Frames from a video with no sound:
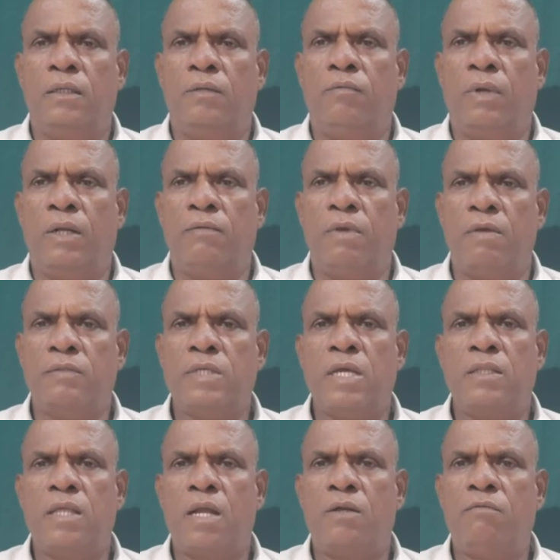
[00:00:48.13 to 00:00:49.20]
ఇవాళ
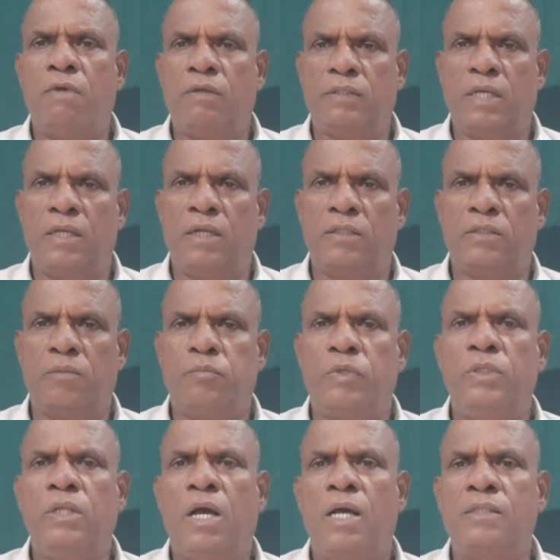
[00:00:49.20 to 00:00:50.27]
వ్యవసాయదారులు వ్యవసాయం
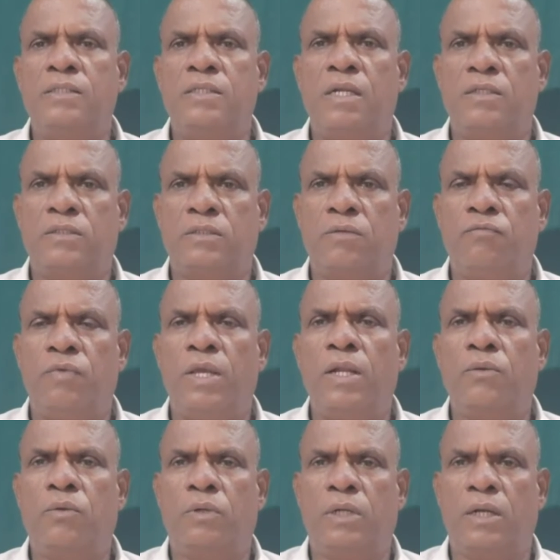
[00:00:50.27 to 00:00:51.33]
నష్టపోయింది ఆస్తి నష్టం వేల
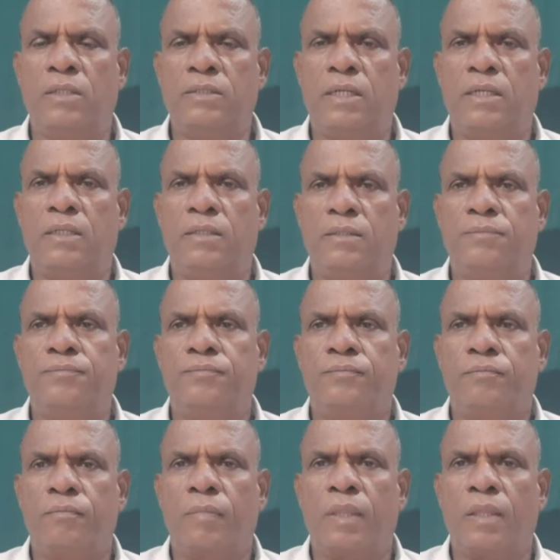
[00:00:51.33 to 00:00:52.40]
కోట్లలో జరిగింది
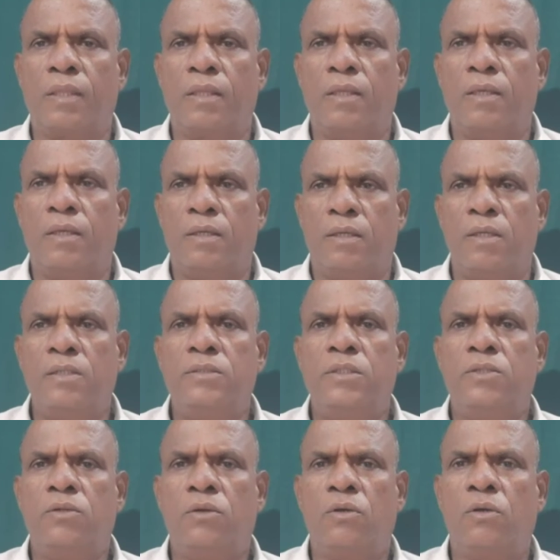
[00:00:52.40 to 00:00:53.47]
ఈ
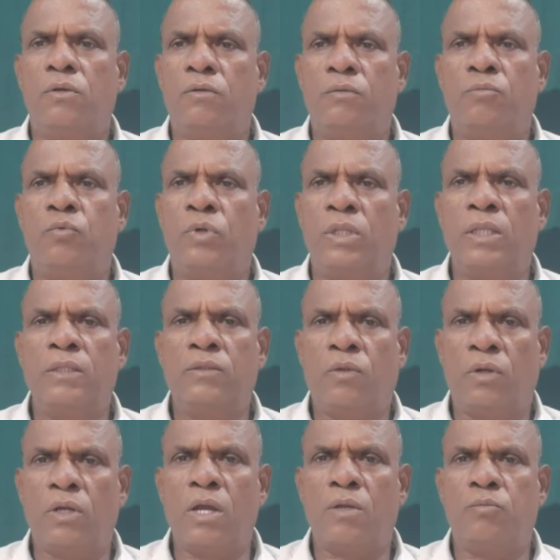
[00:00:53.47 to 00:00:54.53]
స్థితిలో బురద
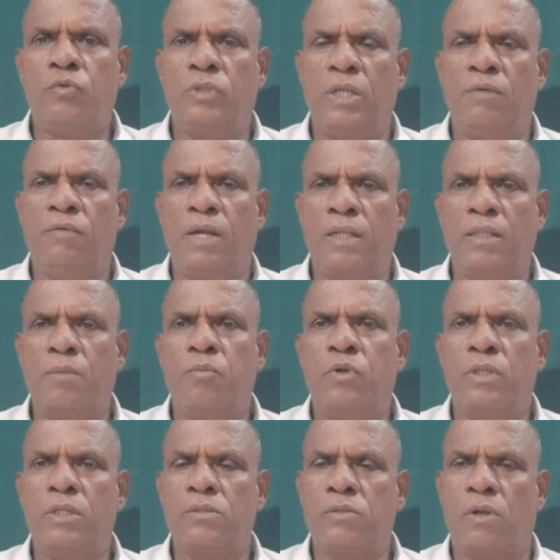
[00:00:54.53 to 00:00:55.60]
తొలగక ముందే వరద
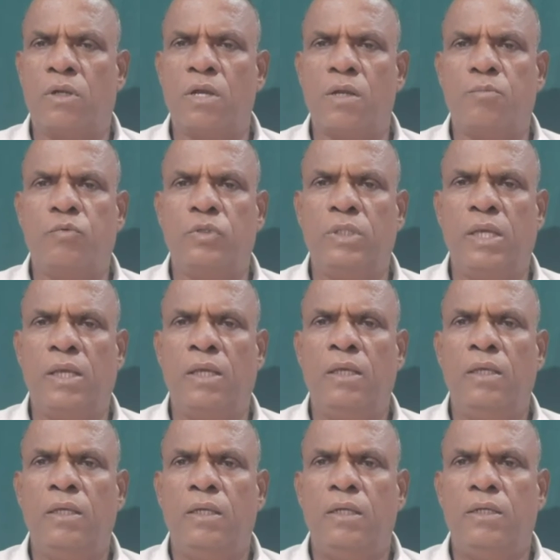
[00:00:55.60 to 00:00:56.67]
బురద తొలగక ముందే
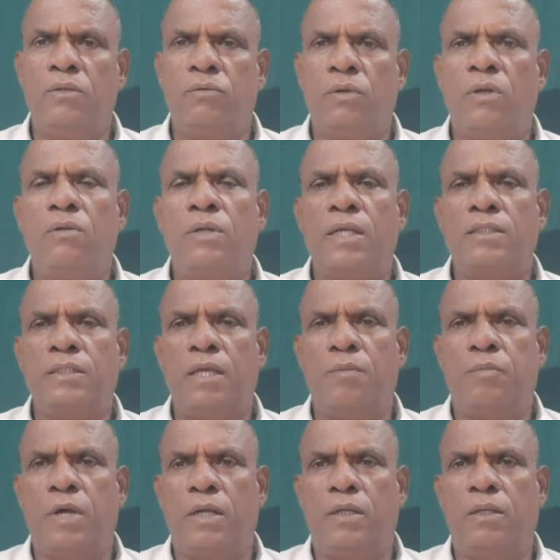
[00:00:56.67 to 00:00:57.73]
ఇటు రెండు రాజకీయ
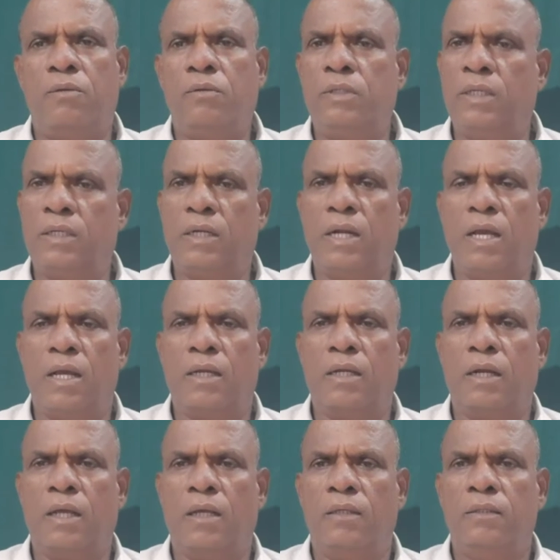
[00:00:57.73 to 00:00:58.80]
పార్టీలు ఇక్కడ
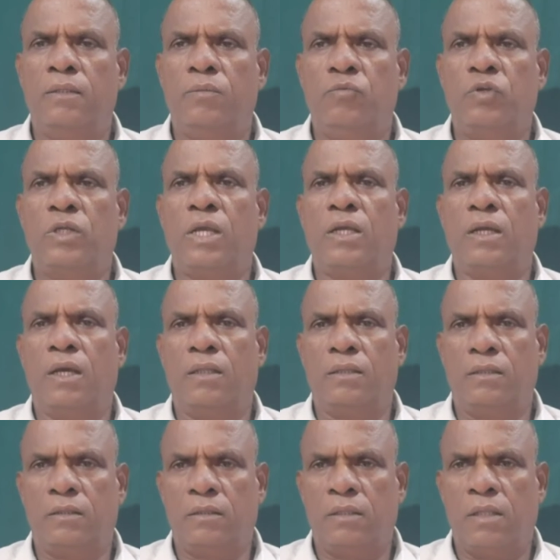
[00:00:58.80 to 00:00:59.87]
అక్కడ ముఖ్యంగా
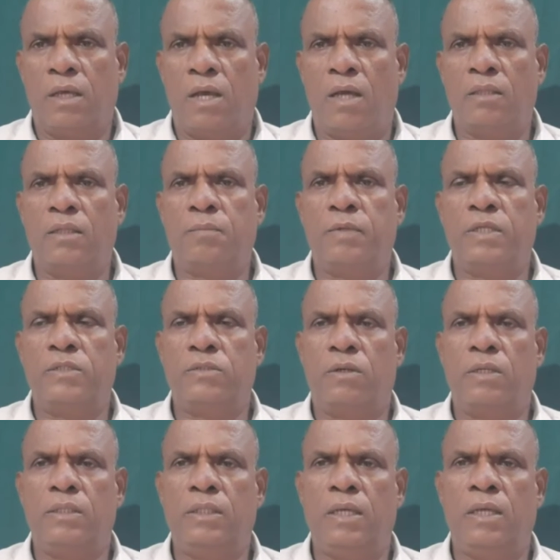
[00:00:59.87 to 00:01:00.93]

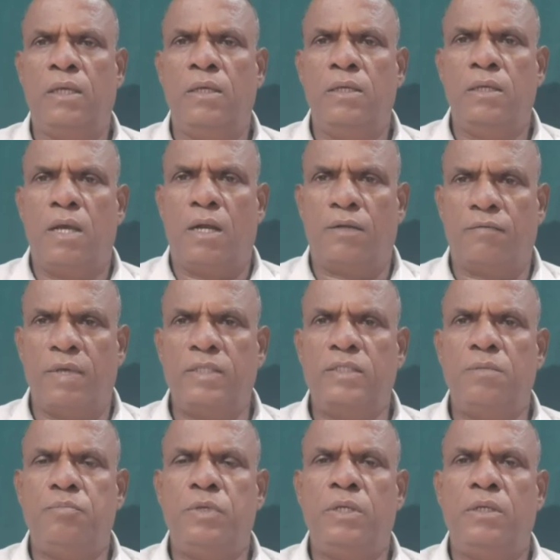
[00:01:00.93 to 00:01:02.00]
ఆంధ్రప్రదేశ్లో అయితే అటు
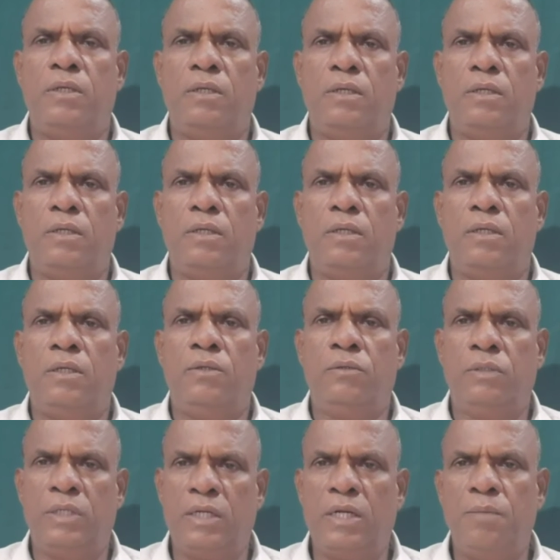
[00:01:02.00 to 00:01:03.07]
వైసీపీ
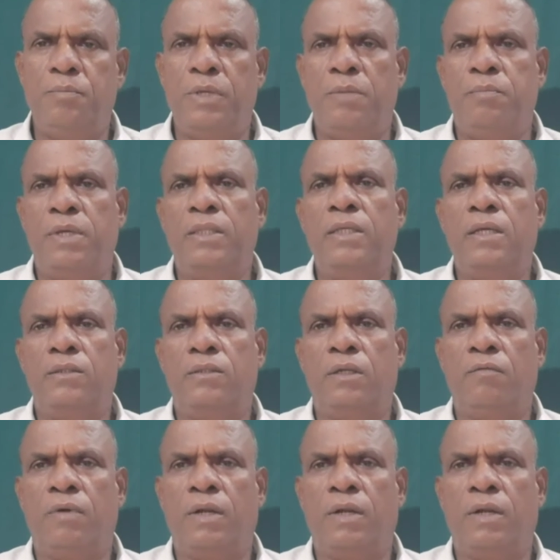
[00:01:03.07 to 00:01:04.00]
ఇటు టీడీపీ పెద్ద ఎత్తున